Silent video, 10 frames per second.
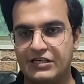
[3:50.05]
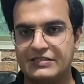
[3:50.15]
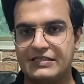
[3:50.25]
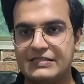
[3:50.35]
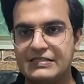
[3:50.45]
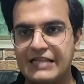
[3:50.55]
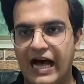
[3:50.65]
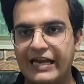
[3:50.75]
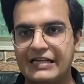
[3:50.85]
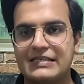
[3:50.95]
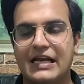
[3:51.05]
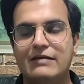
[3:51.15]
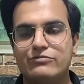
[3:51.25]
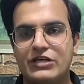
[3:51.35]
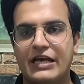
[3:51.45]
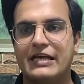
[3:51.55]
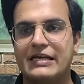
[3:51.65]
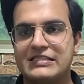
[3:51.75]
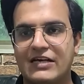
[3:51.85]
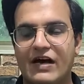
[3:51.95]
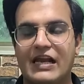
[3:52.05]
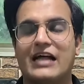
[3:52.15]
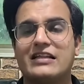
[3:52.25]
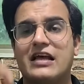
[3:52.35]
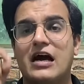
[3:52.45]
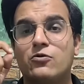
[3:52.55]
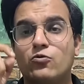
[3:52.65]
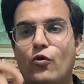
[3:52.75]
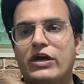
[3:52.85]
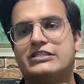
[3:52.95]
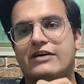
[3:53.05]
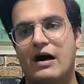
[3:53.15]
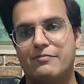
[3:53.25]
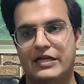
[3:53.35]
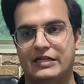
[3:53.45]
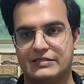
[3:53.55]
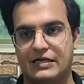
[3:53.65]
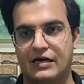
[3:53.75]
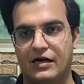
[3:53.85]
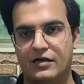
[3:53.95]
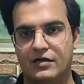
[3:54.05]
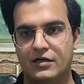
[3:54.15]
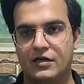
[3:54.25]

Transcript: जस्टिस तारिक सलीम शेख के सवाल का कोई जवाब नहीं दे सका